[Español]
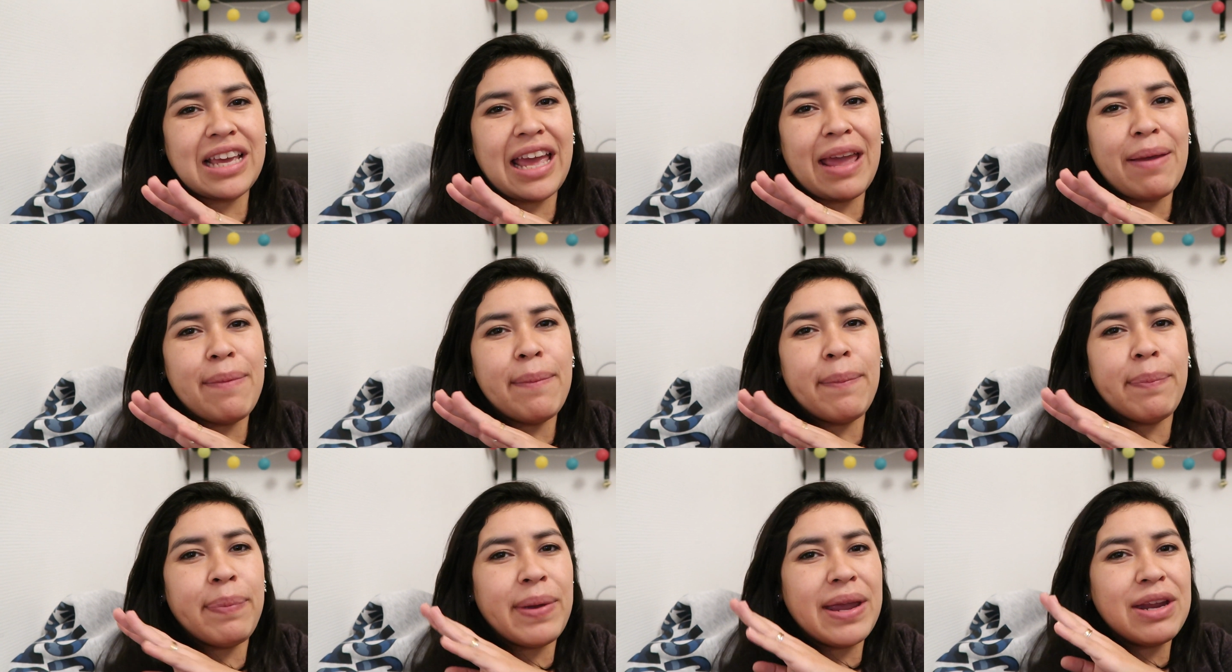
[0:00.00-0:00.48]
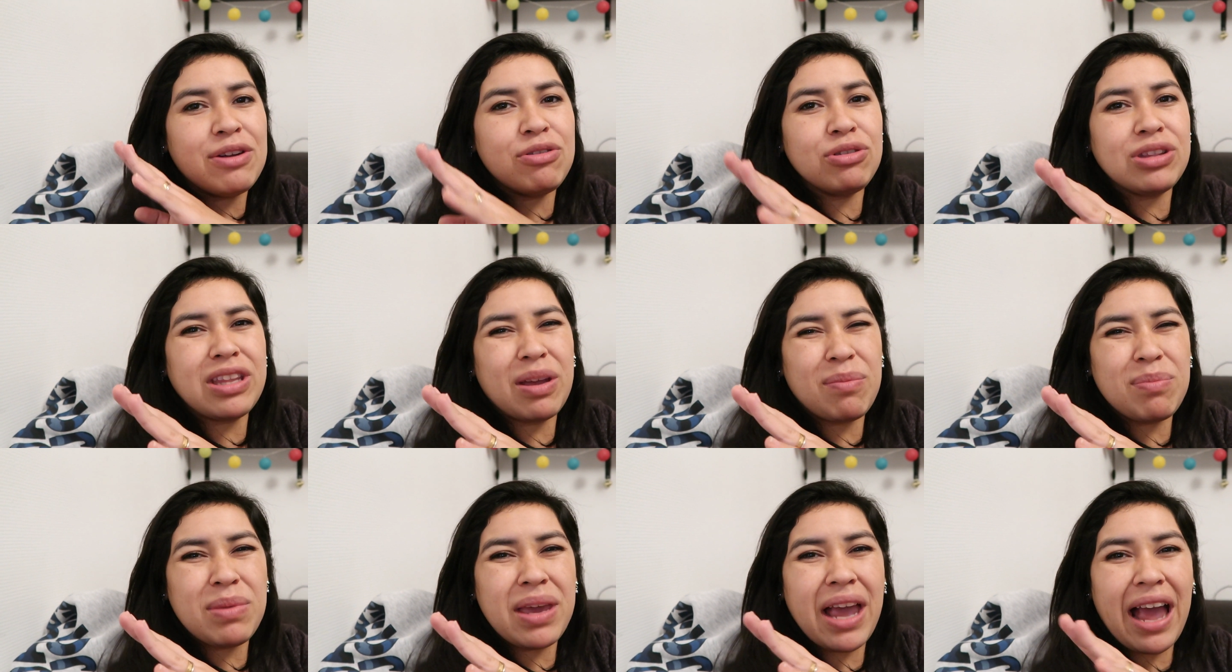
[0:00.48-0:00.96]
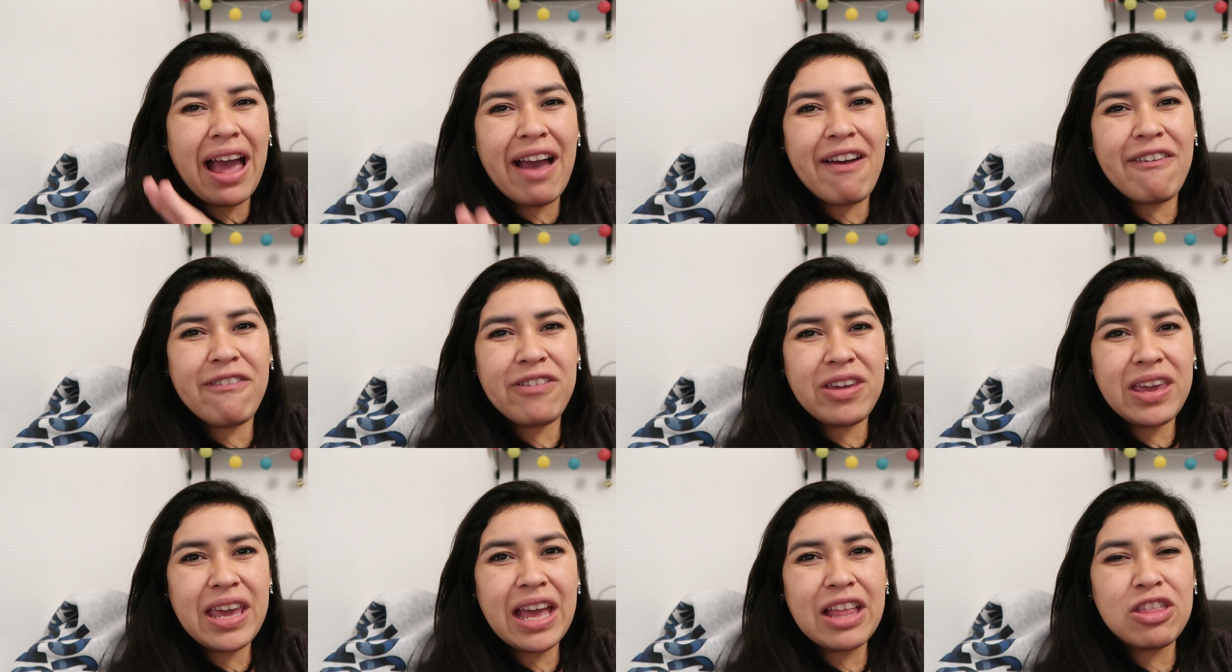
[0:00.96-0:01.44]
En Perú también
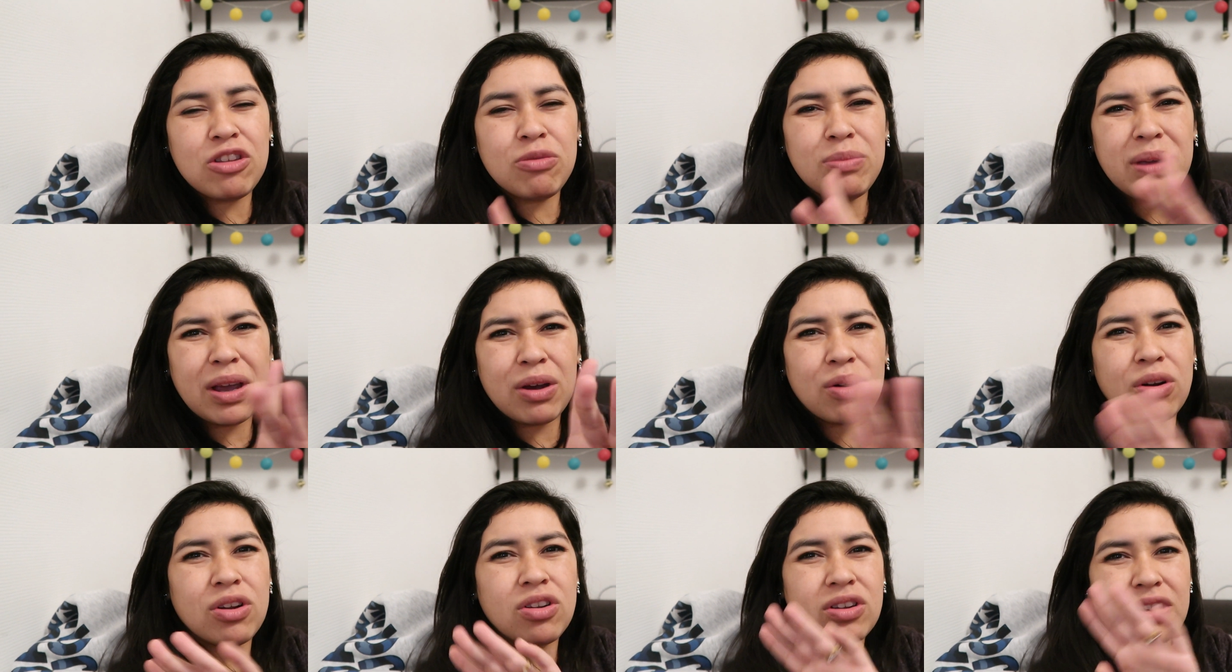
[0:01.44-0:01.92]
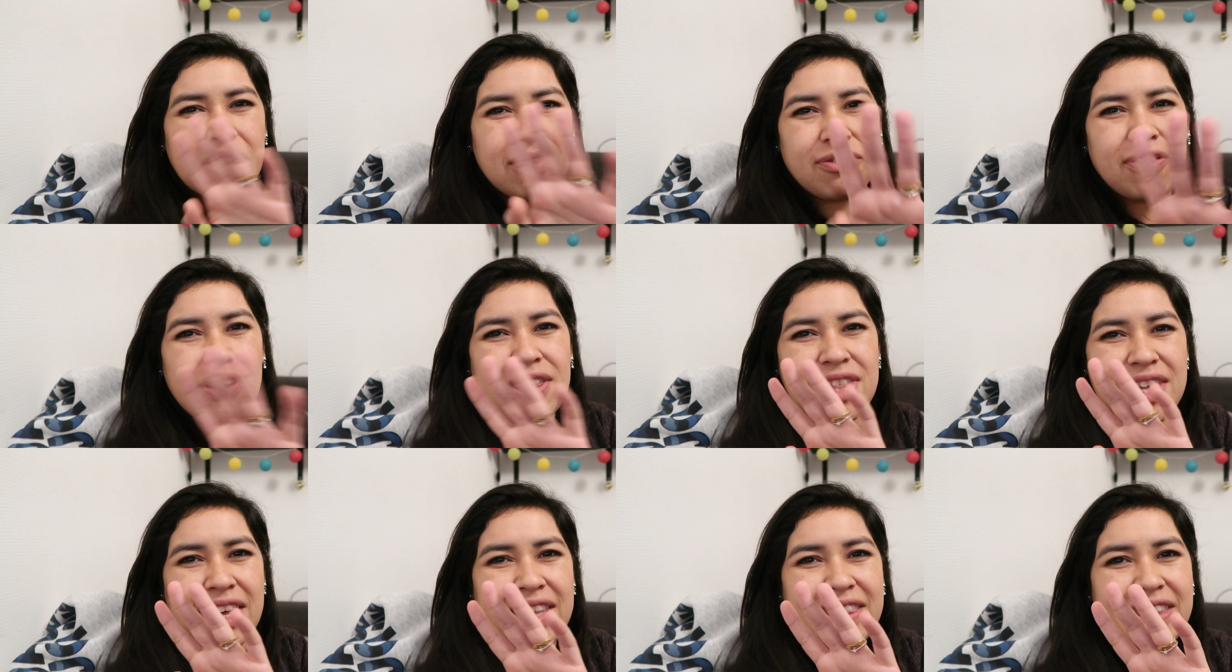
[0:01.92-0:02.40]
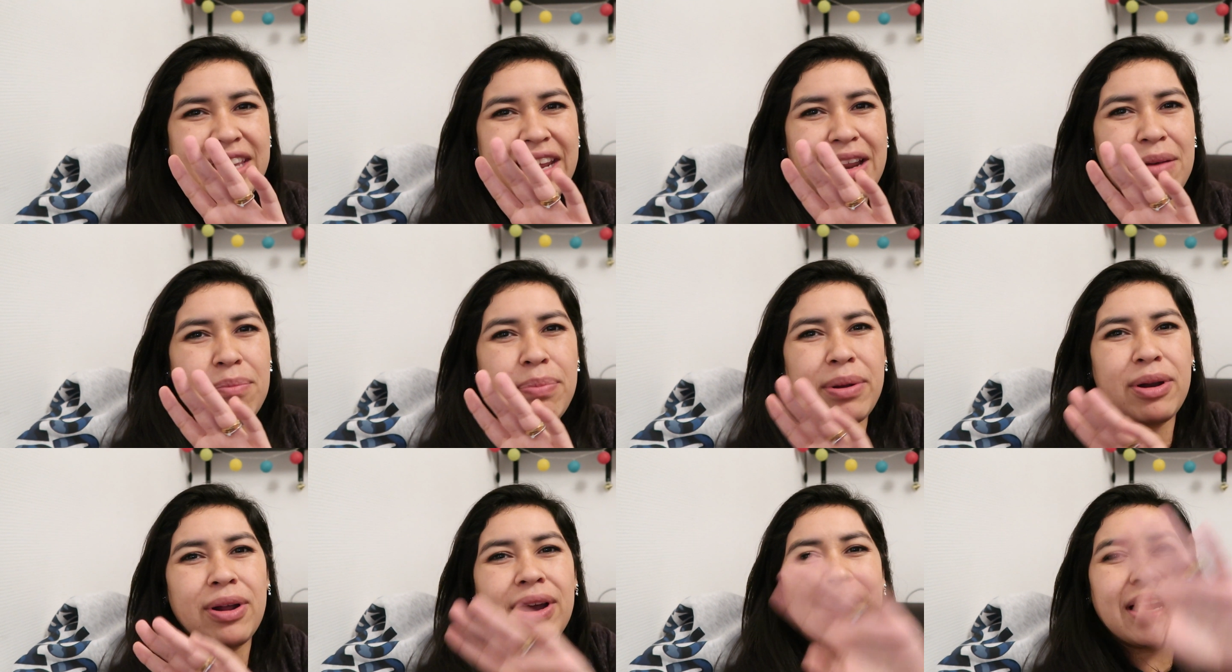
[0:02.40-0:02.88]
había, no me acuerdo qué fechas
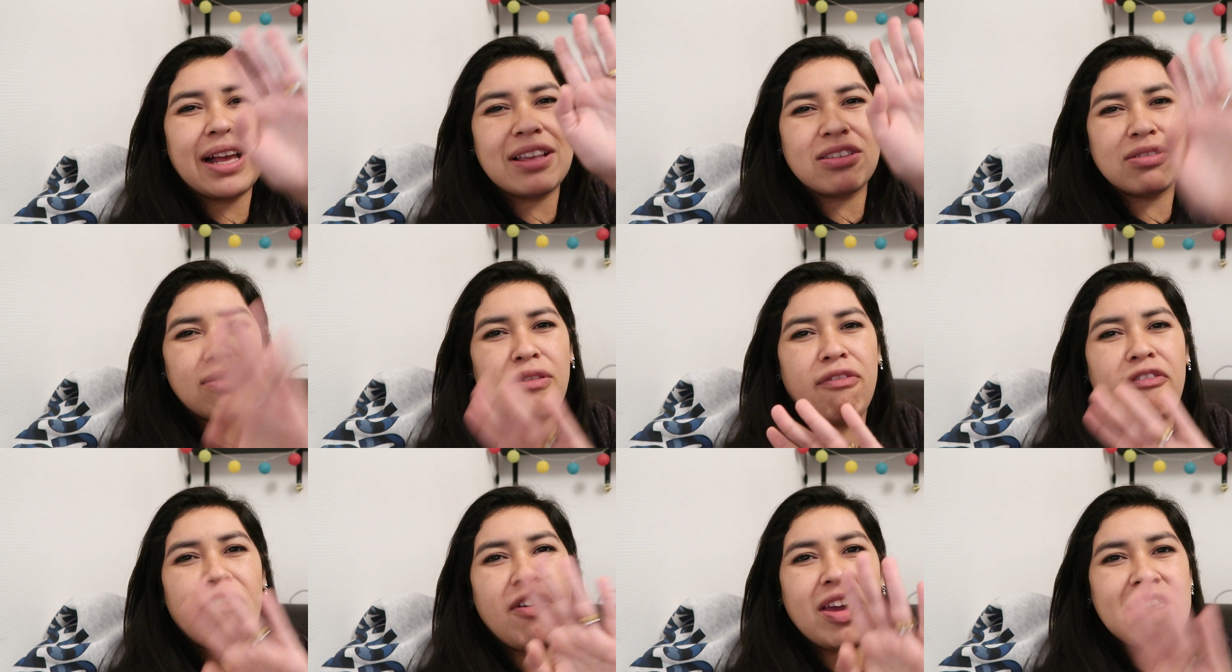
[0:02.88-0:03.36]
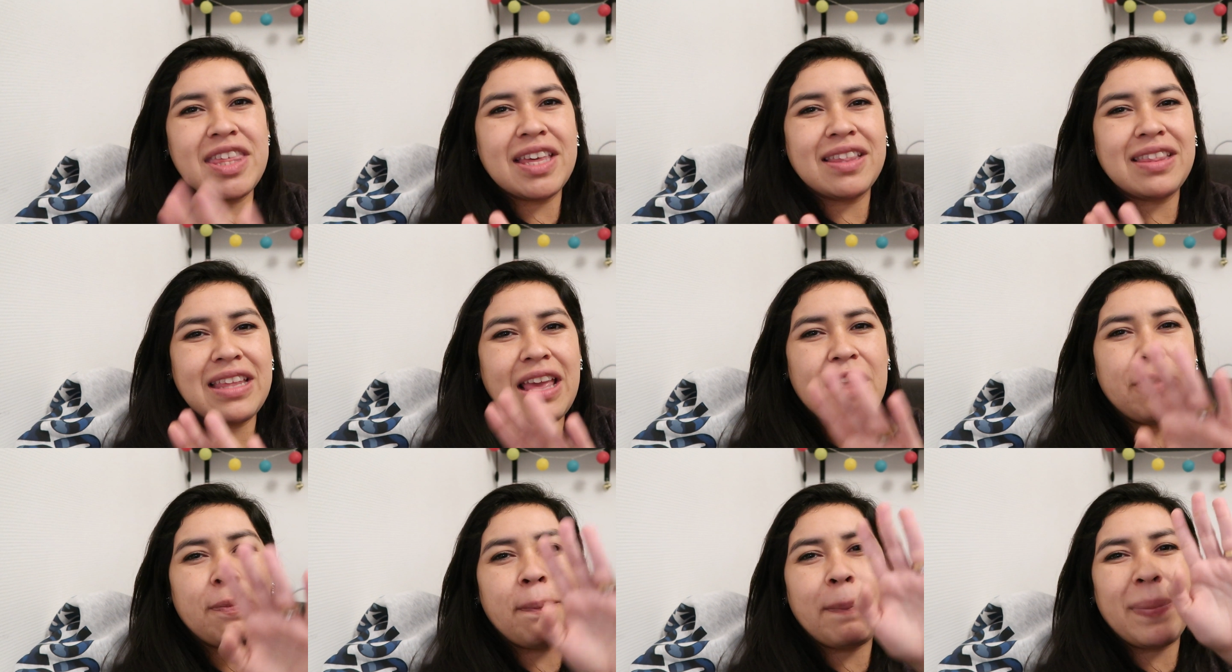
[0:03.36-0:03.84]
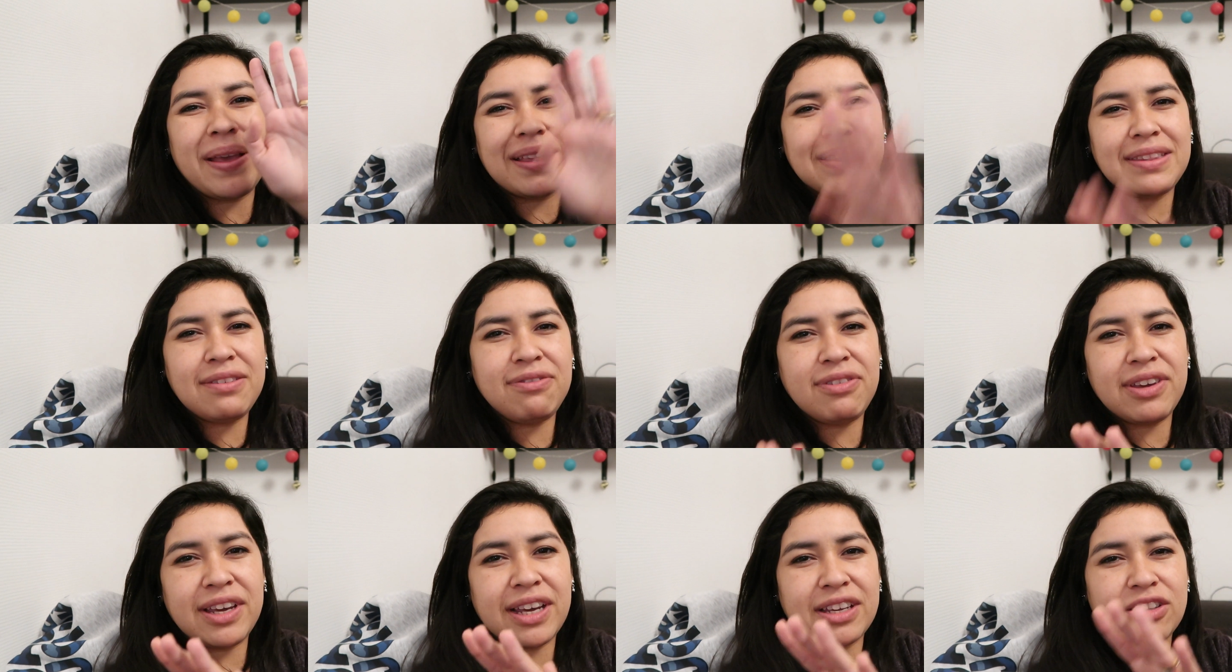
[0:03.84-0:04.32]
eran, pero acá son fechas
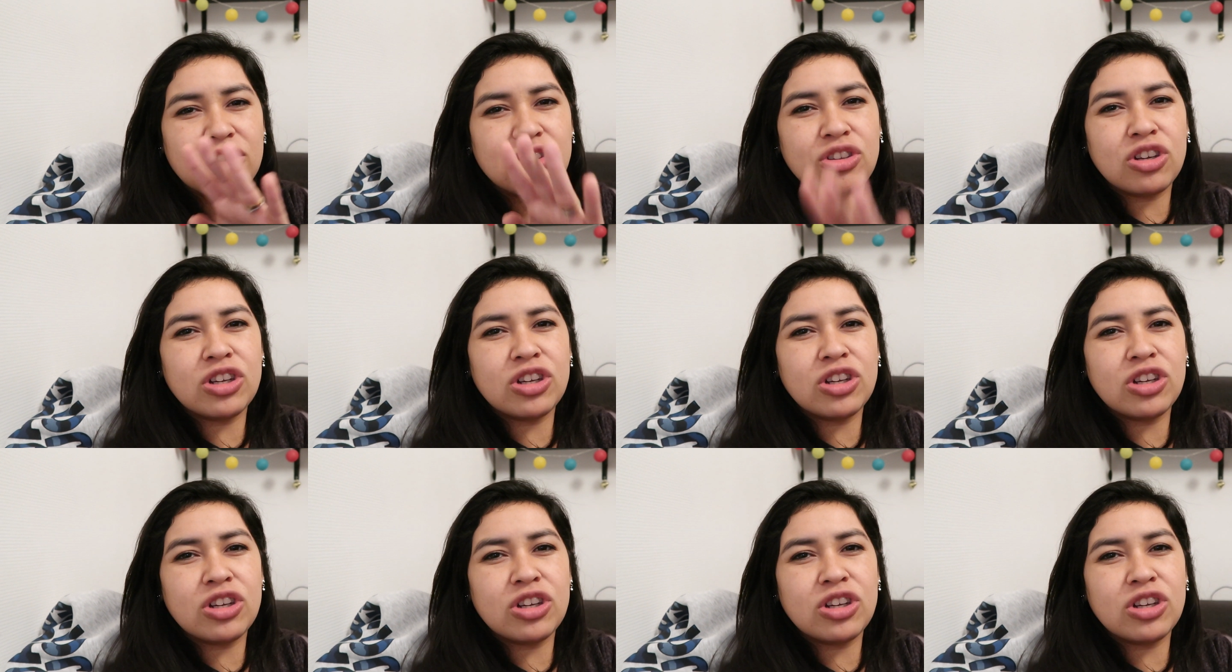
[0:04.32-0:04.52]
específicas.